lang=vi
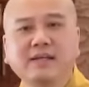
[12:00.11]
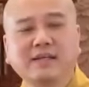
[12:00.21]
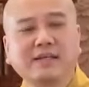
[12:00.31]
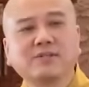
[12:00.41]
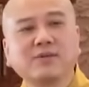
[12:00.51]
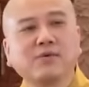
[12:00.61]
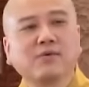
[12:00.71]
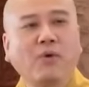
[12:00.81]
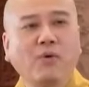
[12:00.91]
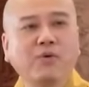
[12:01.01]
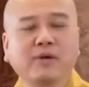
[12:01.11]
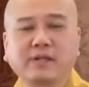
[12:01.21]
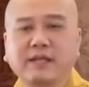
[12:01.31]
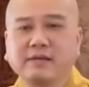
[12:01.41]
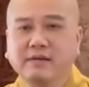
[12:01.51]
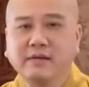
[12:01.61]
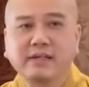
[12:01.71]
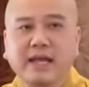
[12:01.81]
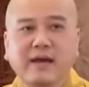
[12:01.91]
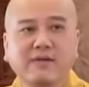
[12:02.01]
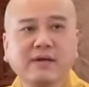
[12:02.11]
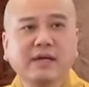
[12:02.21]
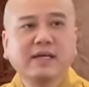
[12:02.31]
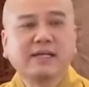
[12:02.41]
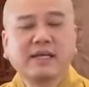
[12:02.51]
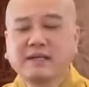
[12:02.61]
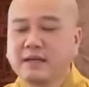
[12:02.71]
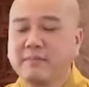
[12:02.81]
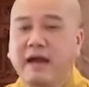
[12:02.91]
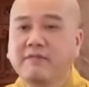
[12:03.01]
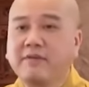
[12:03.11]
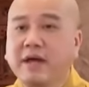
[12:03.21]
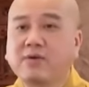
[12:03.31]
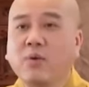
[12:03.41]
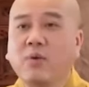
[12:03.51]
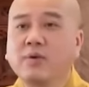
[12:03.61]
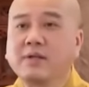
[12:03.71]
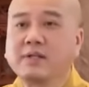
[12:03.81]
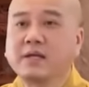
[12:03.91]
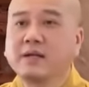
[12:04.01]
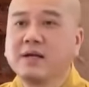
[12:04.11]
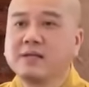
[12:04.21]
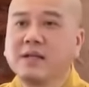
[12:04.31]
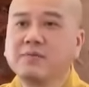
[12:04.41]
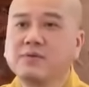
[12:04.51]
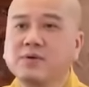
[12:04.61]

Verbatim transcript: những cái số cũ rồi người ta dựa theo cái cái bản vẽ cũ đó người ta cất lên một